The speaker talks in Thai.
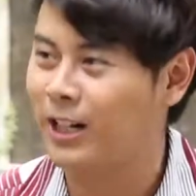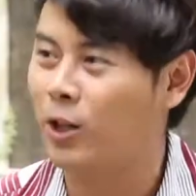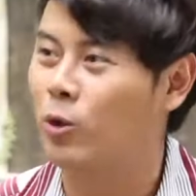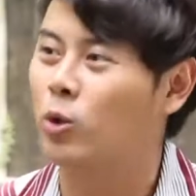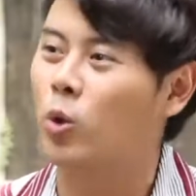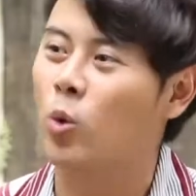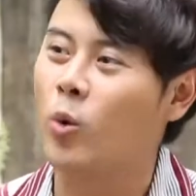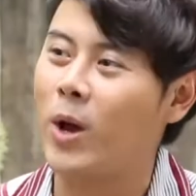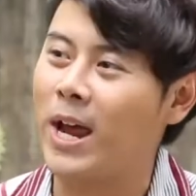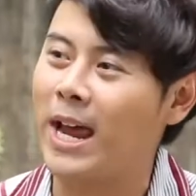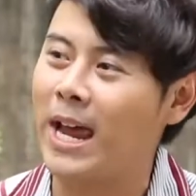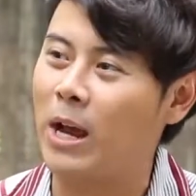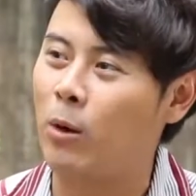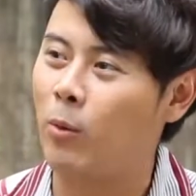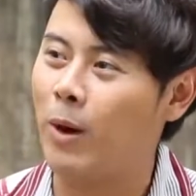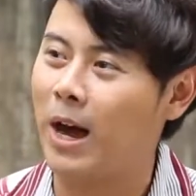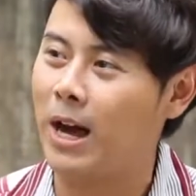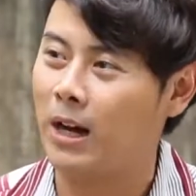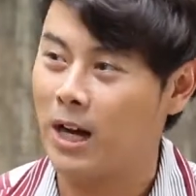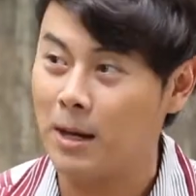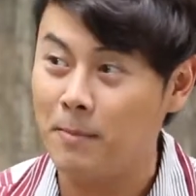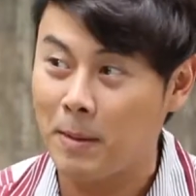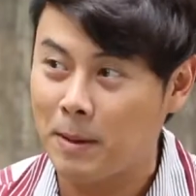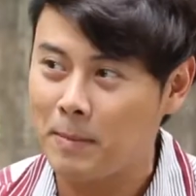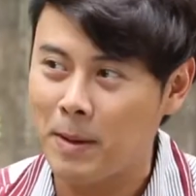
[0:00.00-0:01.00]
งานเขารู้เองว่า
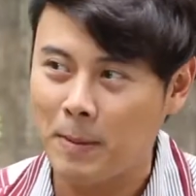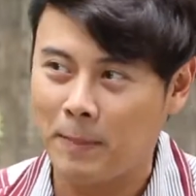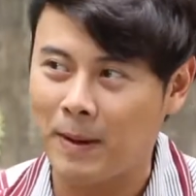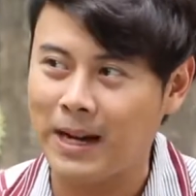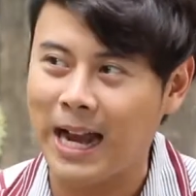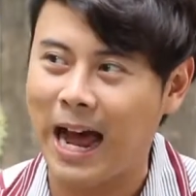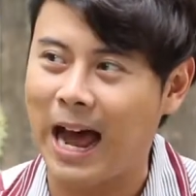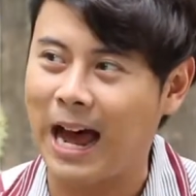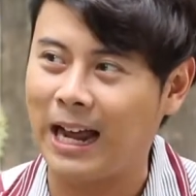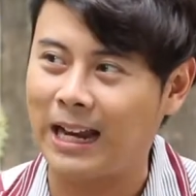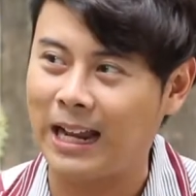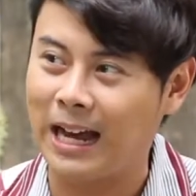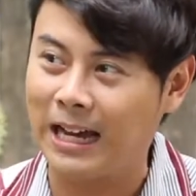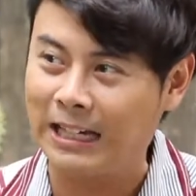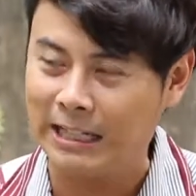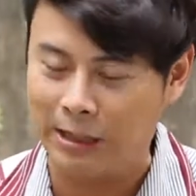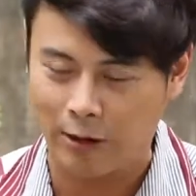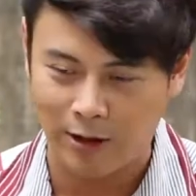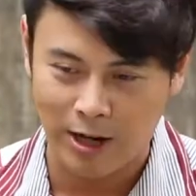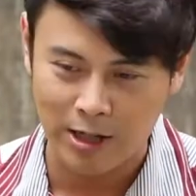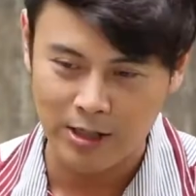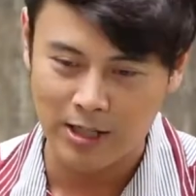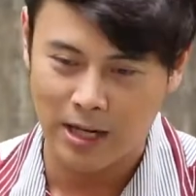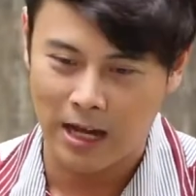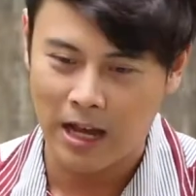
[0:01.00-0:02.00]
เอ้ยมันมีปัญหาแล้ว
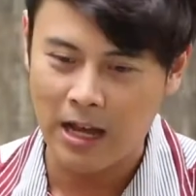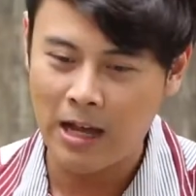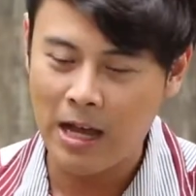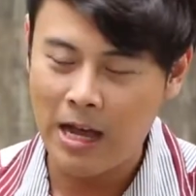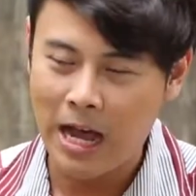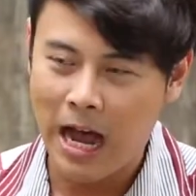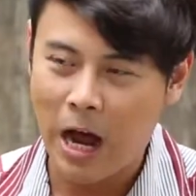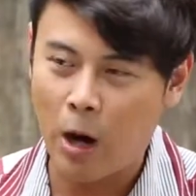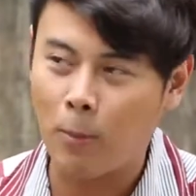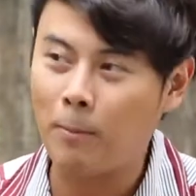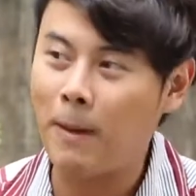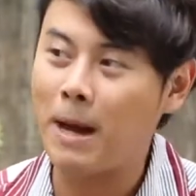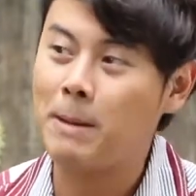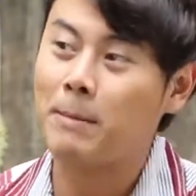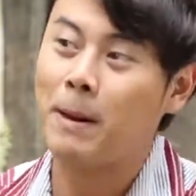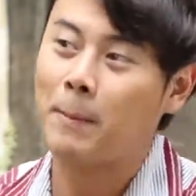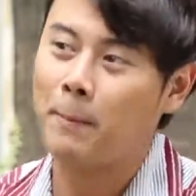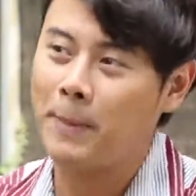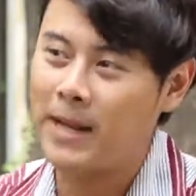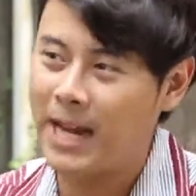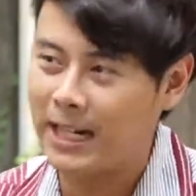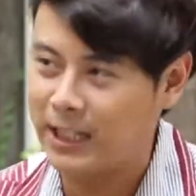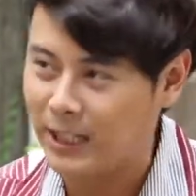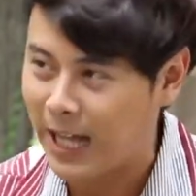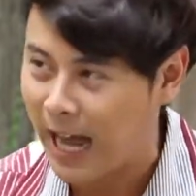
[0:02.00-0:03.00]
เดี๋ยวเขาจะเอาไมค์มา
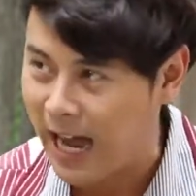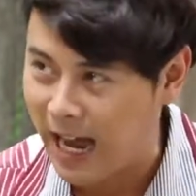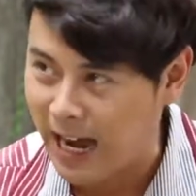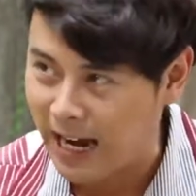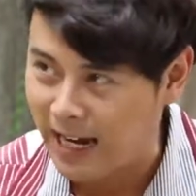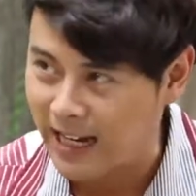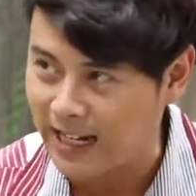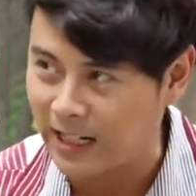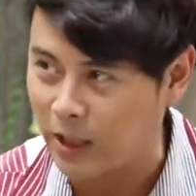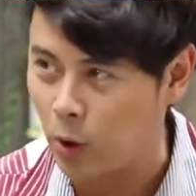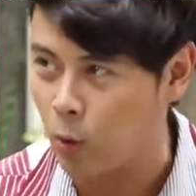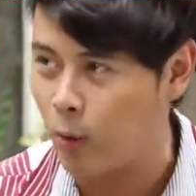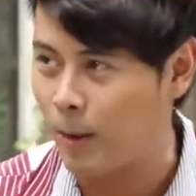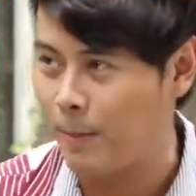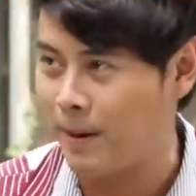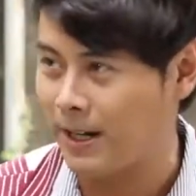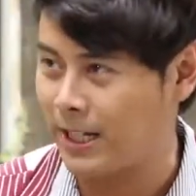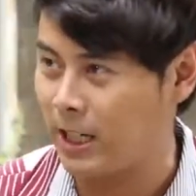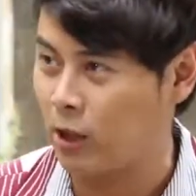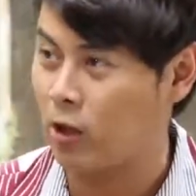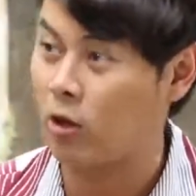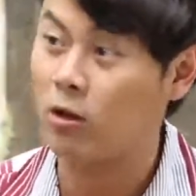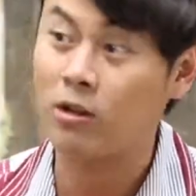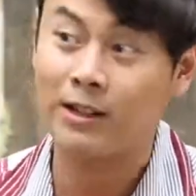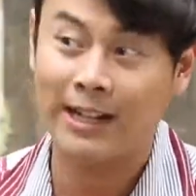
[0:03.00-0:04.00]
เปลี่ยนให้ หรือว่าบาง
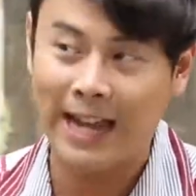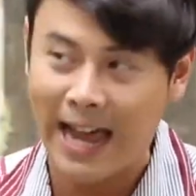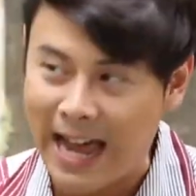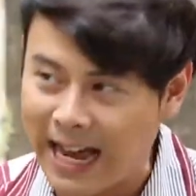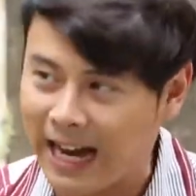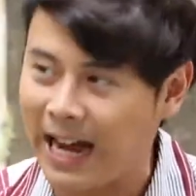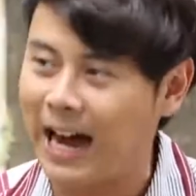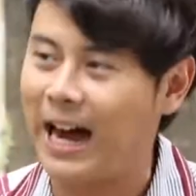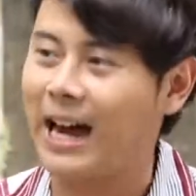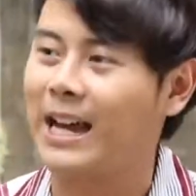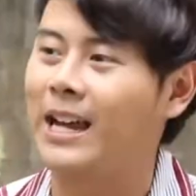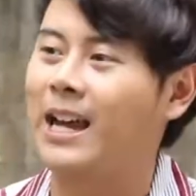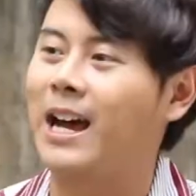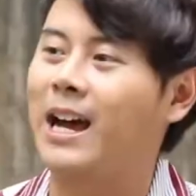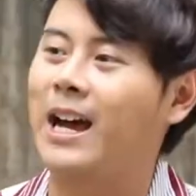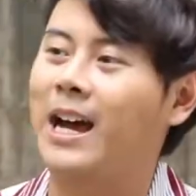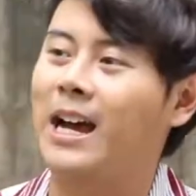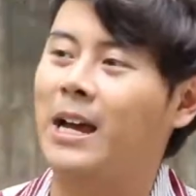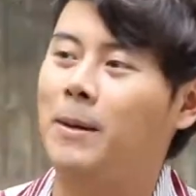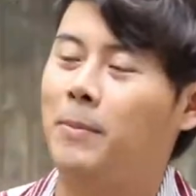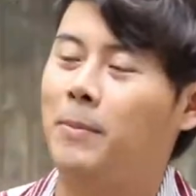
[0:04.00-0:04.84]
ทีเขาแก้ไขให้